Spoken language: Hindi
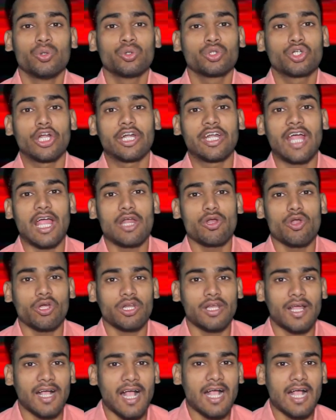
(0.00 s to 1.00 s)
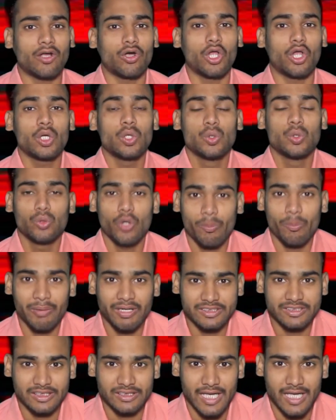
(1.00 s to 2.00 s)
उनके डायलॉग लगाकर वो
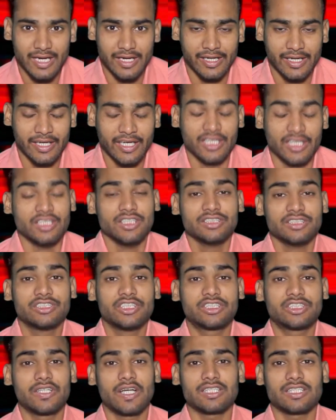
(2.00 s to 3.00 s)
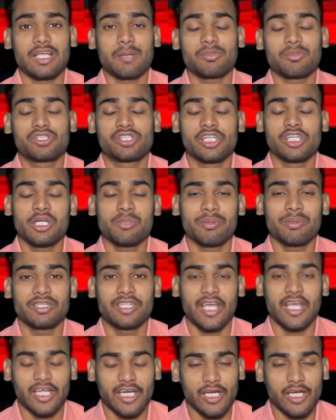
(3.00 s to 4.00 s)
बेचे जा रहे हैं जिस तरह से आप स्क्रीन पर
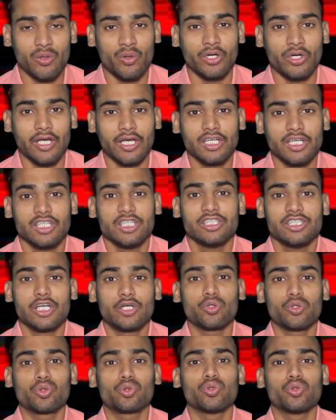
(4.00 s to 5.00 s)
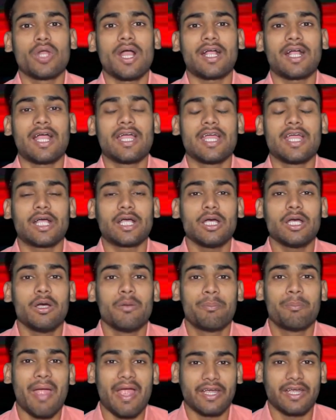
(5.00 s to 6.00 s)
देख रहे होंगे ये कुरकुरा का एक
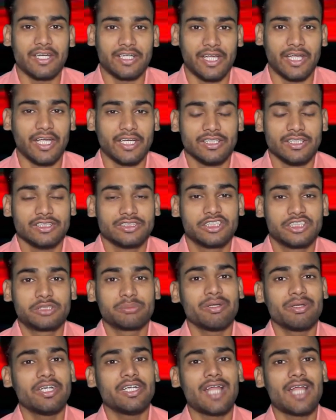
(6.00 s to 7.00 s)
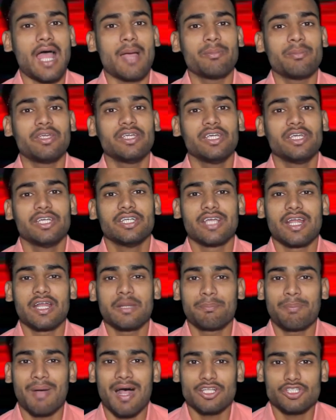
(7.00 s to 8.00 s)
पैकेट है जिसमें इनामी
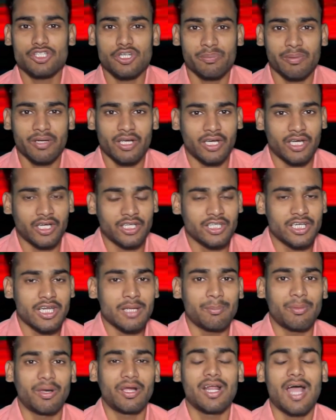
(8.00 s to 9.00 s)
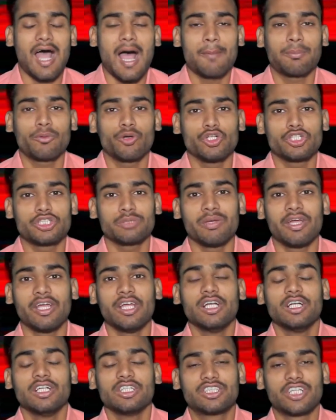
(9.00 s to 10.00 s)
यानी पाँच रुपये के खरीदने पर आपको
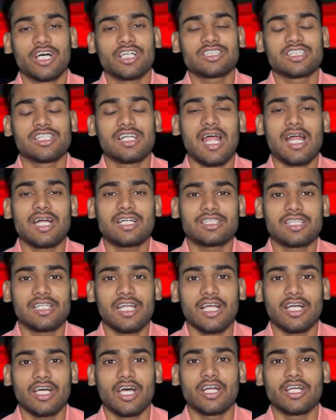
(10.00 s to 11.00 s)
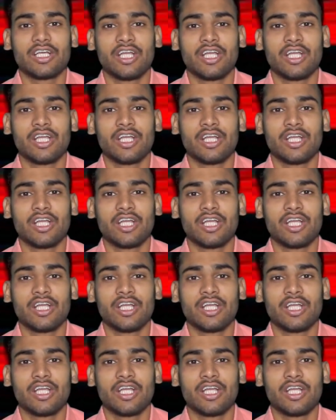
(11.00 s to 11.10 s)
इसमें टर्च लाइट से लेकर